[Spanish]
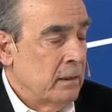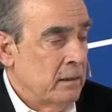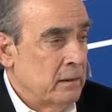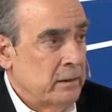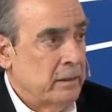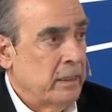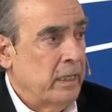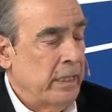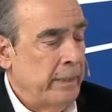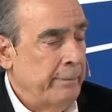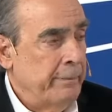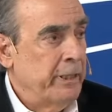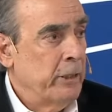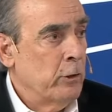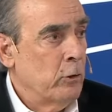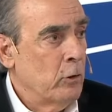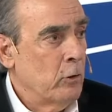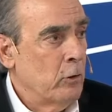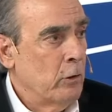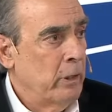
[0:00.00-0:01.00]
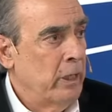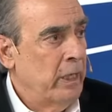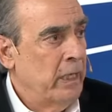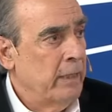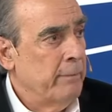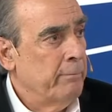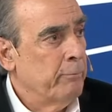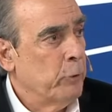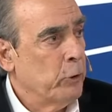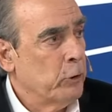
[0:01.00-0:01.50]
se eliminó el
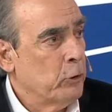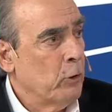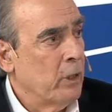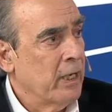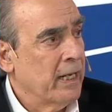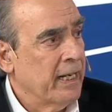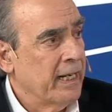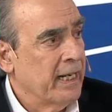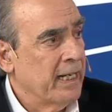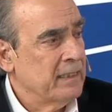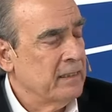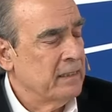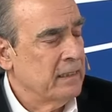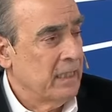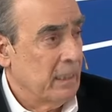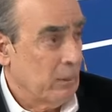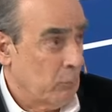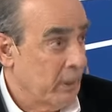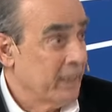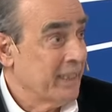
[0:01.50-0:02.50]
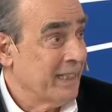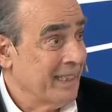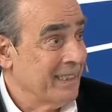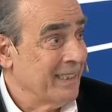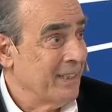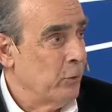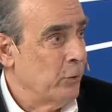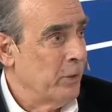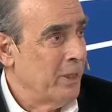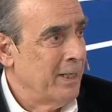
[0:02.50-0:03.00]
impuesto a las ganancias, la cuarta
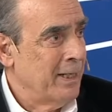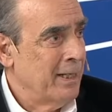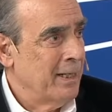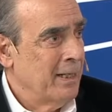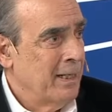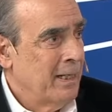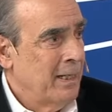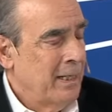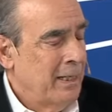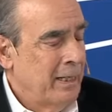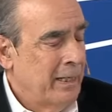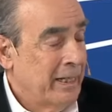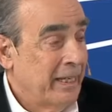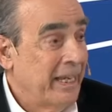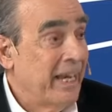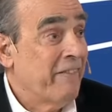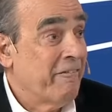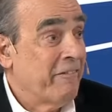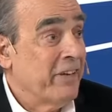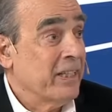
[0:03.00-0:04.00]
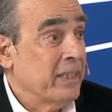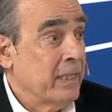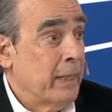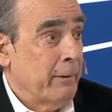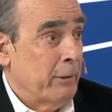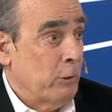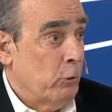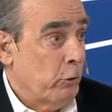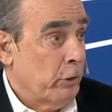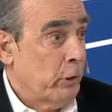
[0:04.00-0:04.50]
categoría, que
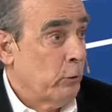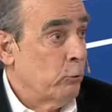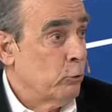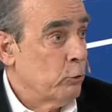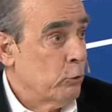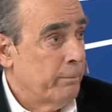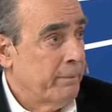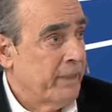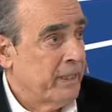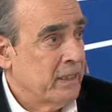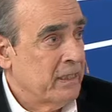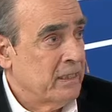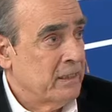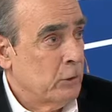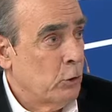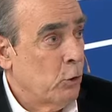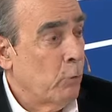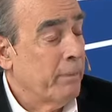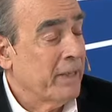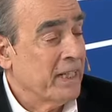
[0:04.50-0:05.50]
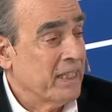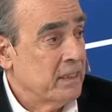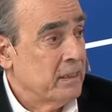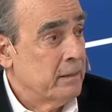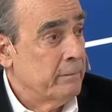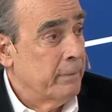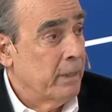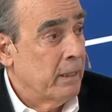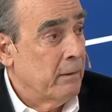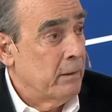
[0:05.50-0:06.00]
afectaba los recursos
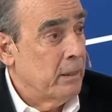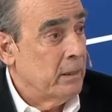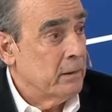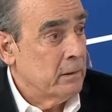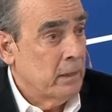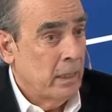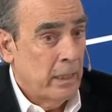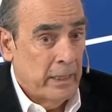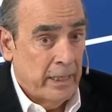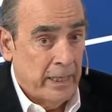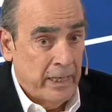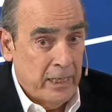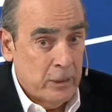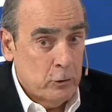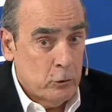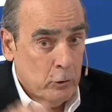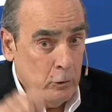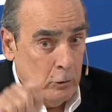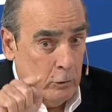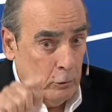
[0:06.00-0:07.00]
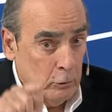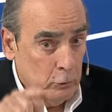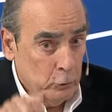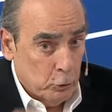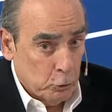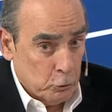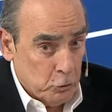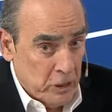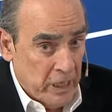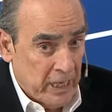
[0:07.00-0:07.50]
coparticipables. Eso
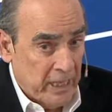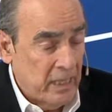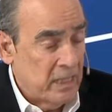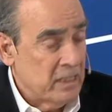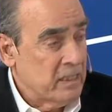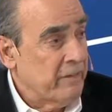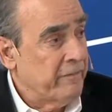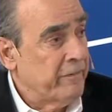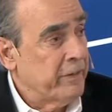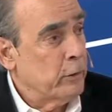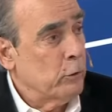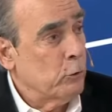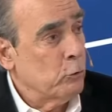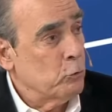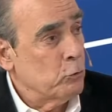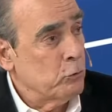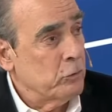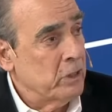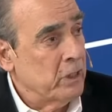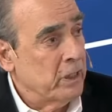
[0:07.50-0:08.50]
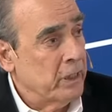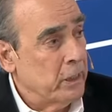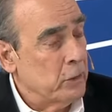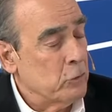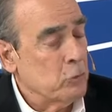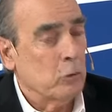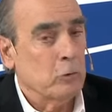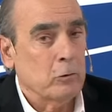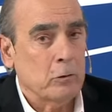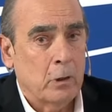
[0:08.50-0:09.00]
yo sé que les afectó sus
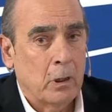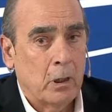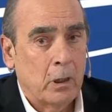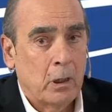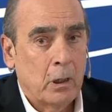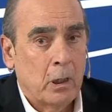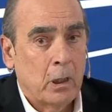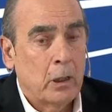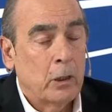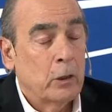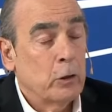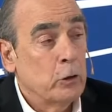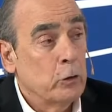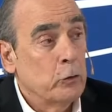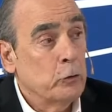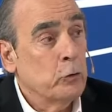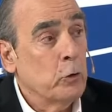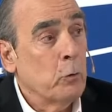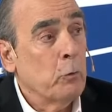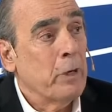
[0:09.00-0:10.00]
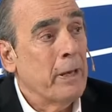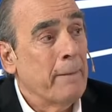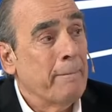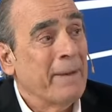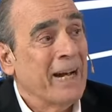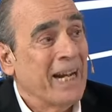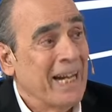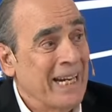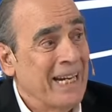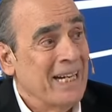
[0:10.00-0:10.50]
ingresos. Yo voy a
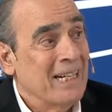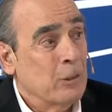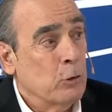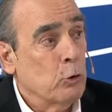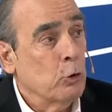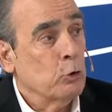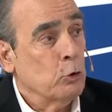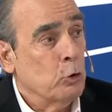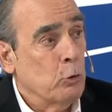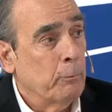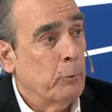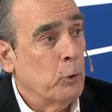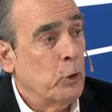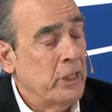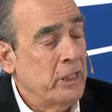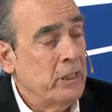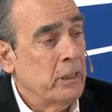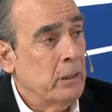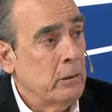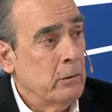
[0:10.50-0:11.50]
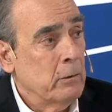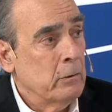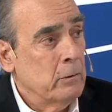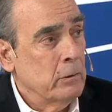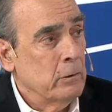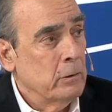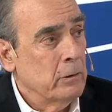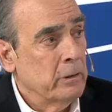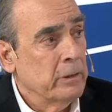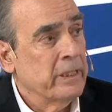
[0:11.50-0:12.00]
pagar el costo político
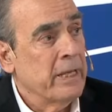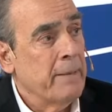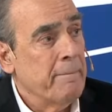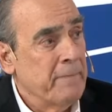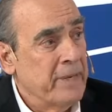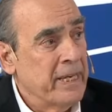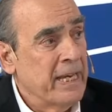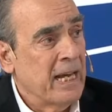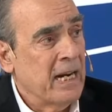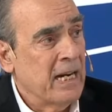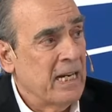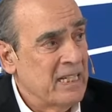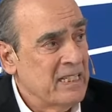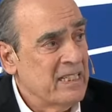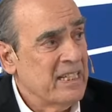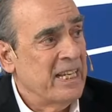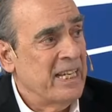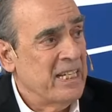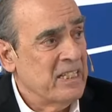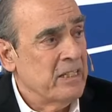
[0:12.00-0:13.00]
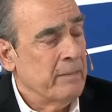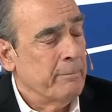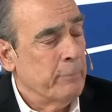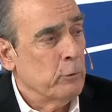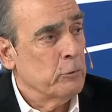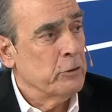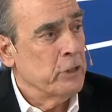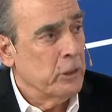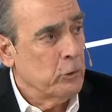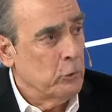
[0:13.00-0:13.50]
de enviarles ese
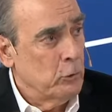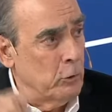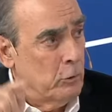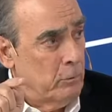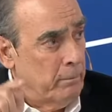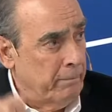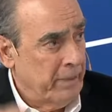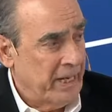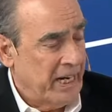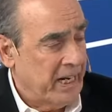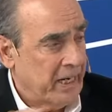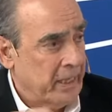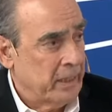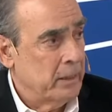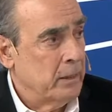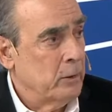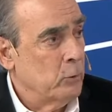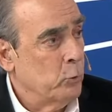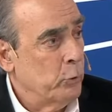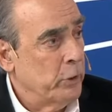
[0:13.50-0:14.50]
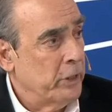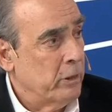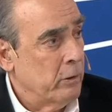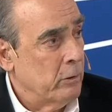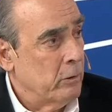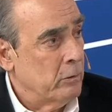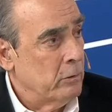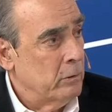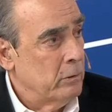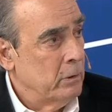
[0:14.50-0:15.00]
proyecto para
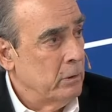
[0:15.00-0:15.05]
restituirlo.